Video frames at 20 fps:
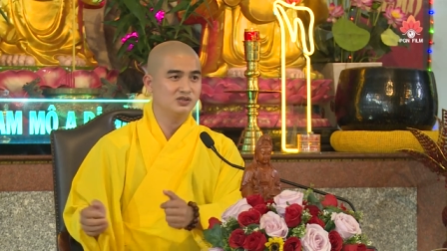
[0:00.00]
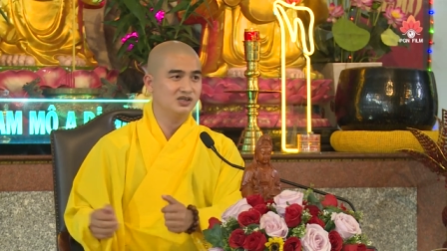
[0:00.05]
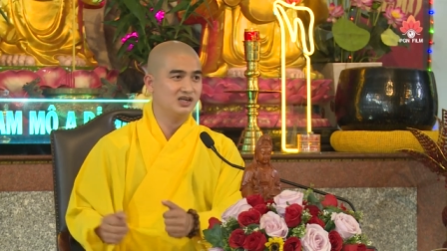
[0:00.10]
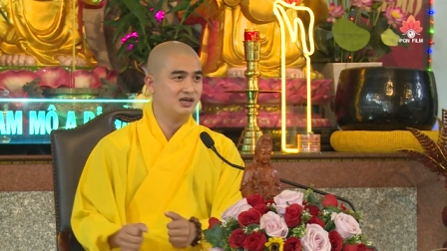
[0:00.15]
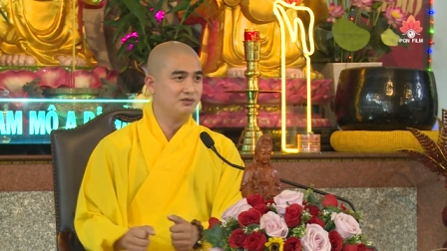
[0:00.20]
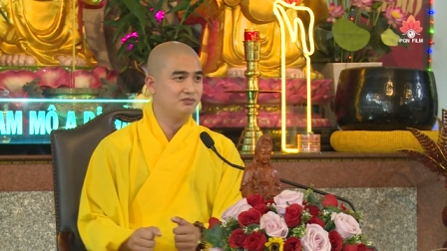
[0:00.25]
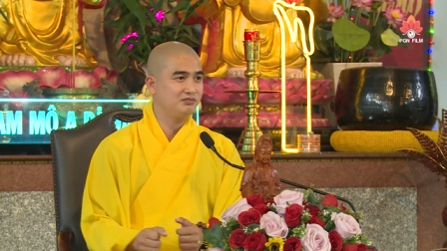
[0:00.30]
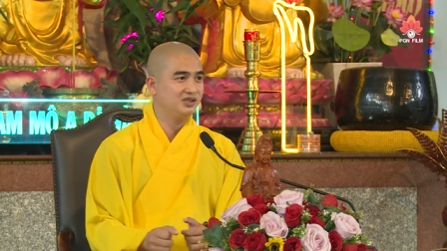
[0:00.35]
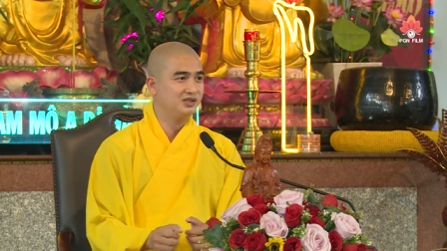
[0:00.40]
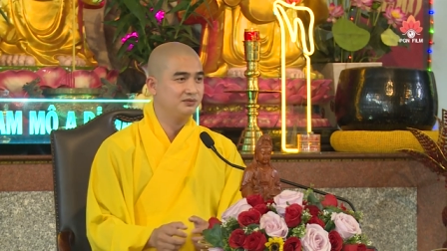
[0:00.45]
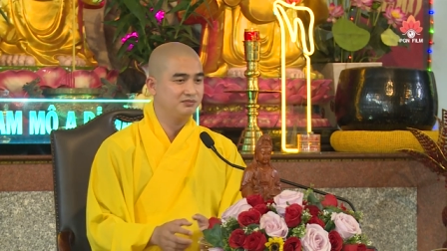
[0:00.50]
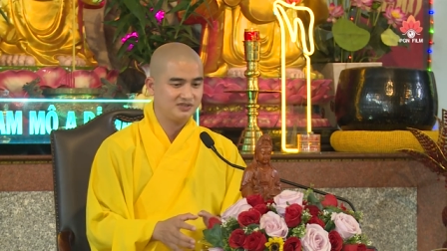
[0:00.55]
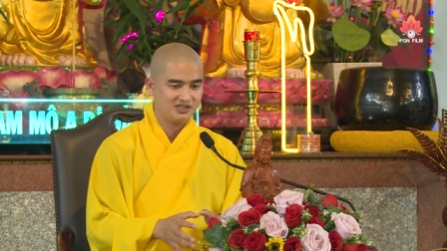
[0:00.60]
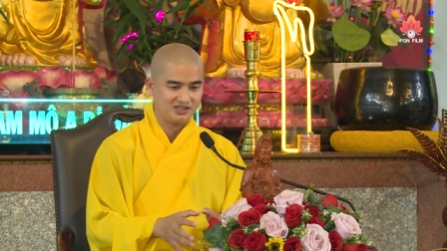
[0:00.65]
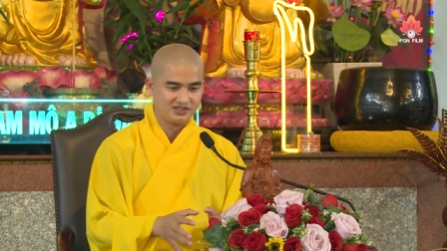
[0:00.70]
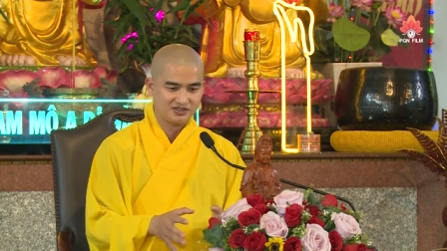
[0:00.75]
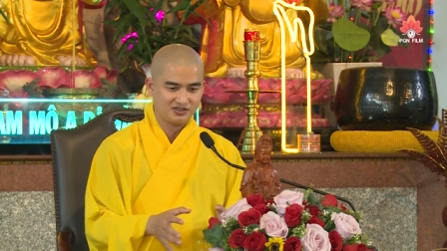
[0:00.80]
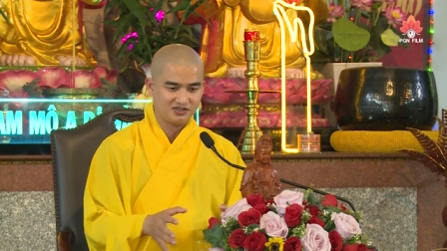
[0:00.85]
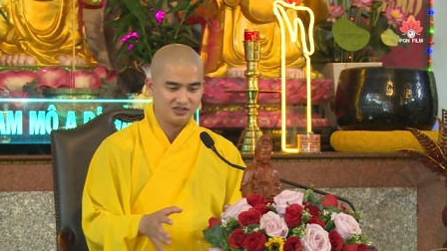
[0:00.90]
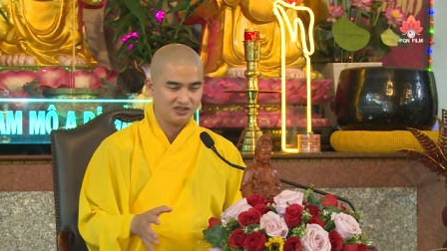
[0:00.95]
được ấm im
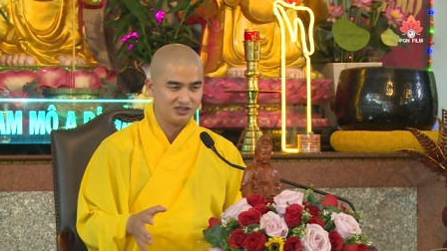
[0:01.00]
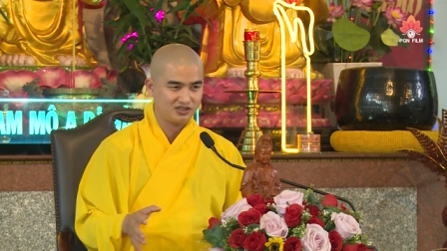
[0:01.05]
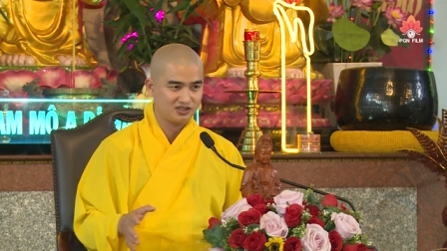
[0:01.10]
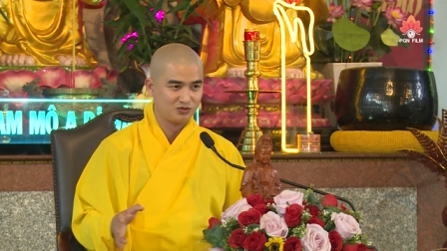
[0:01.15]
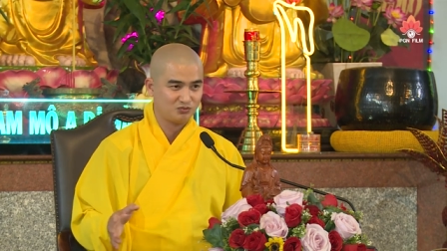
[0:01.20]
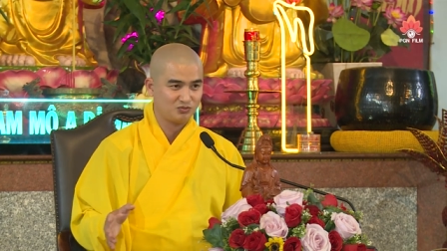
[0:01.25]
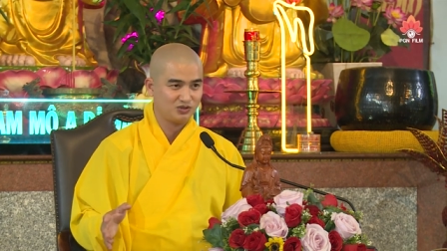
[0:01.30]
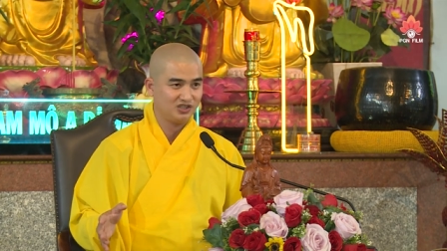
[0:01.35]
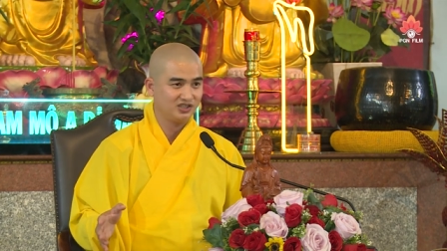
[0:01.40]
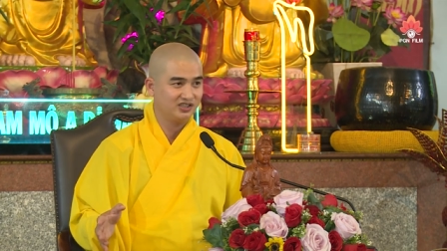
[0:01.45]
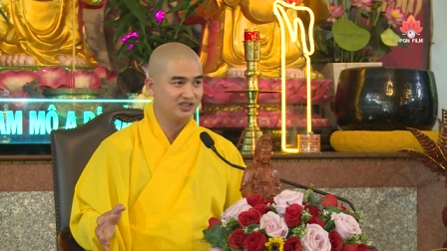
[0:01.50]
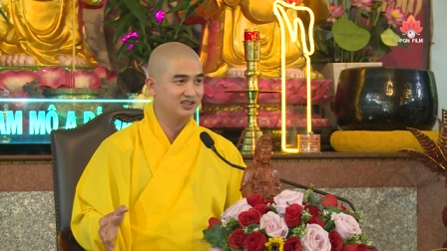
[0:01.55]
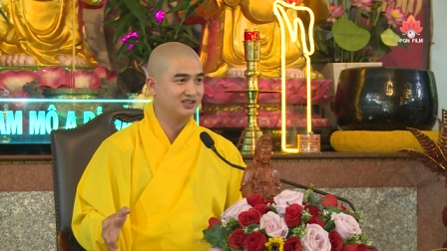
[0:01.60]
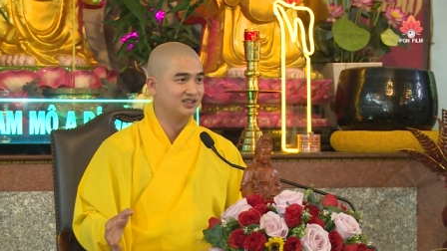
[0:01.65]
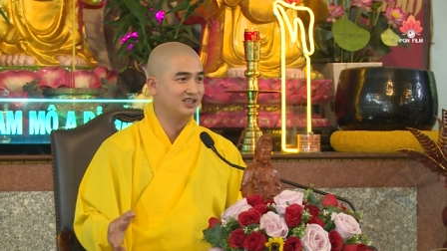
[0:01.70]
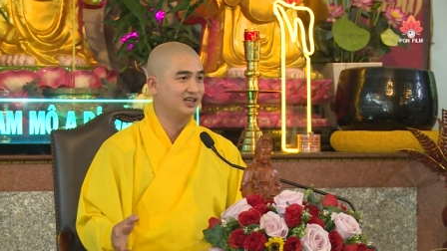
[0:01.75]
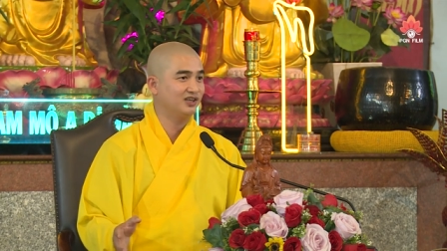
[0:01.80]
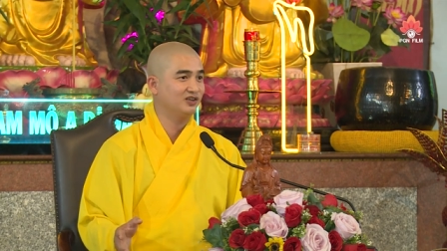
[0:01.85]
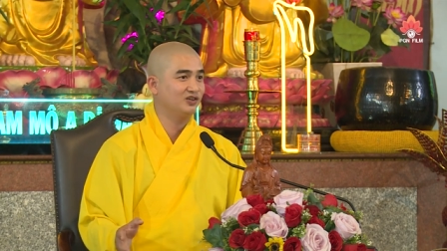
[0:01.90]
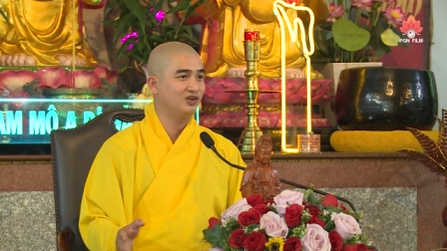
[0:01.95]
thế cho nên trong đoạn hiện
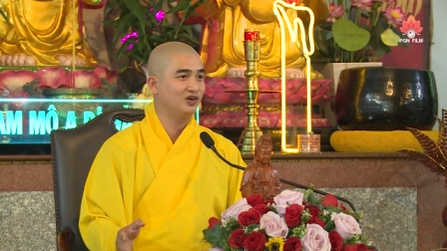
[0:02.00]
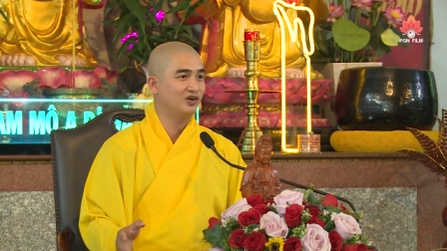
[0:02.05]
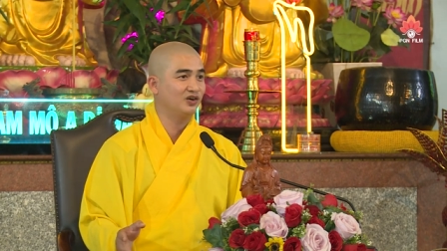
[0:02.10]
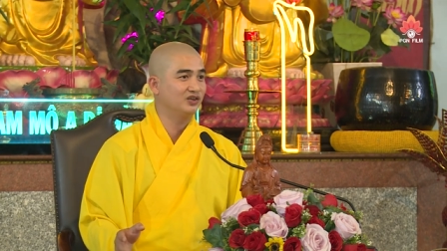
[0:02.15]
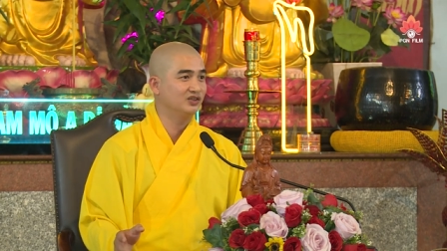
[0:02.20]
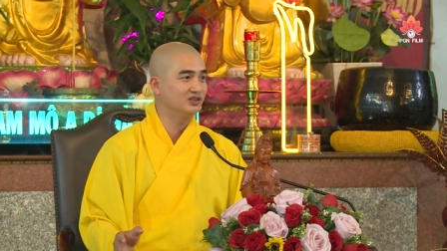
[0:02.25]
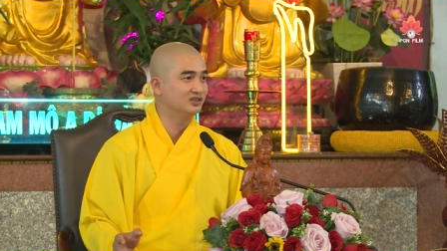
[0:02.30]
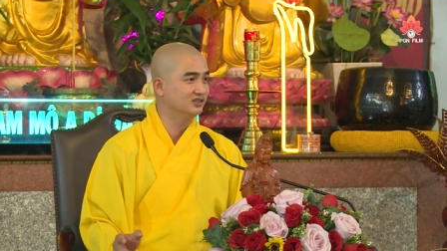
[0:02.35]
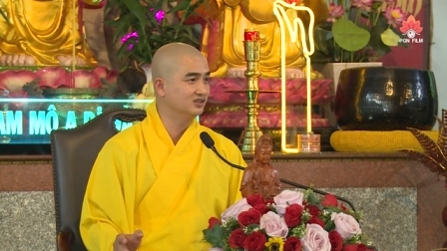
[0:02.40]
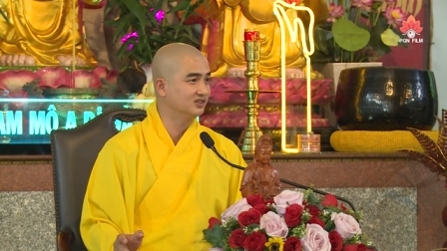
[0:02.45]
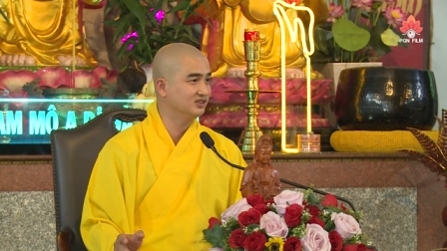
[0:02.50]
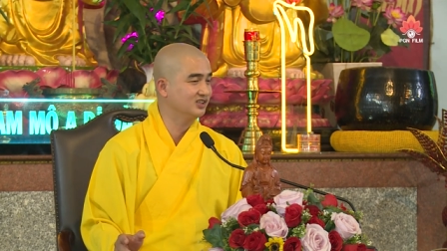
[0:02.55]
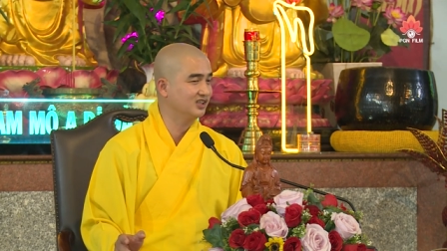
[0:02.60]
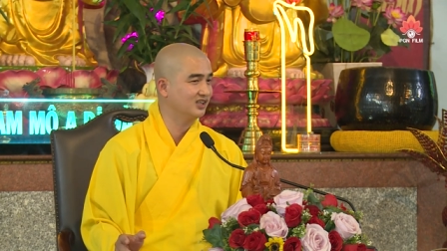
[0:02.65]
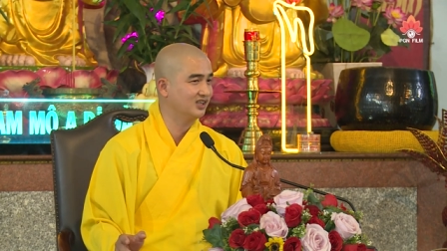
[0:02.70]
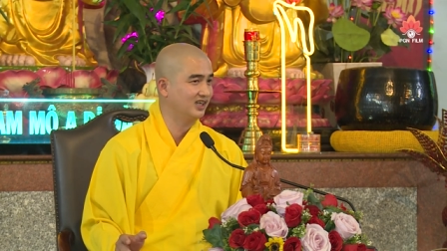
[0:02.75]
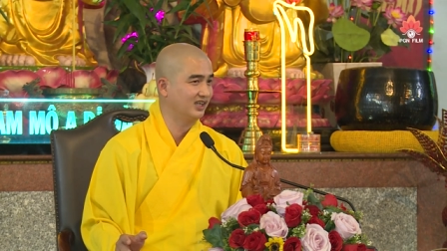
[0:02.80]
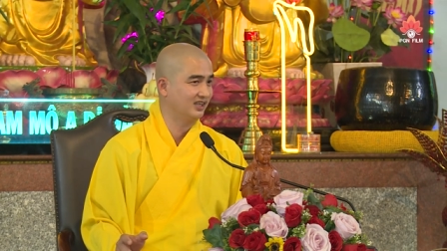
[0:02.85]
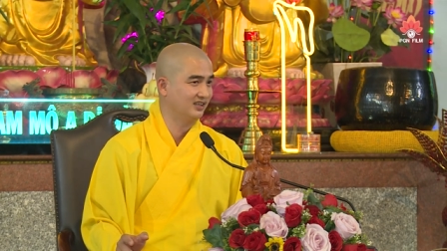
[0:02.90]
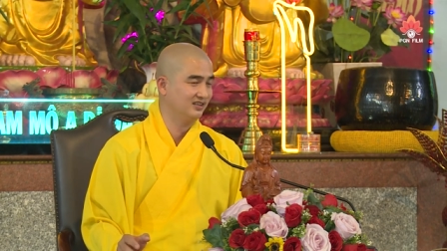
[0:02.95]
tại của họ được hưởng
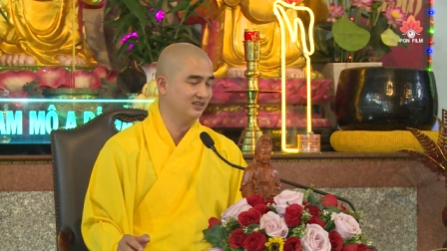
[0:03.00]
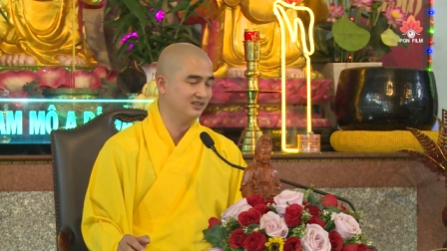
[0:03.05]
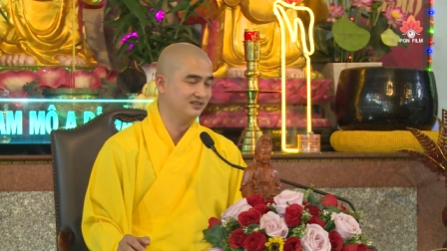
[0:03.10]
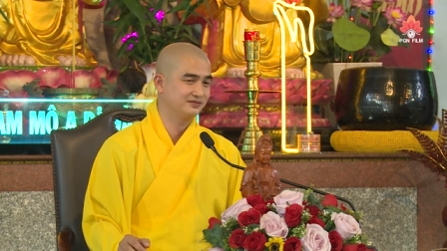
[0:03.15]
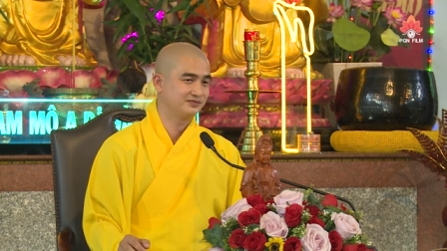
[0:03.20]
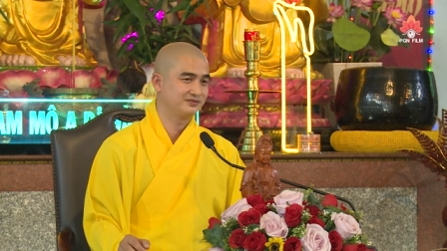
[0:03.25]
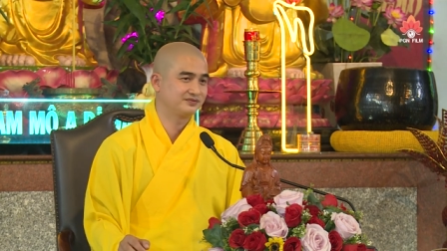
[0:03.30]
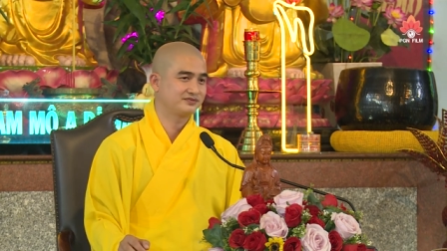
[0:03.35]
nhân lành đó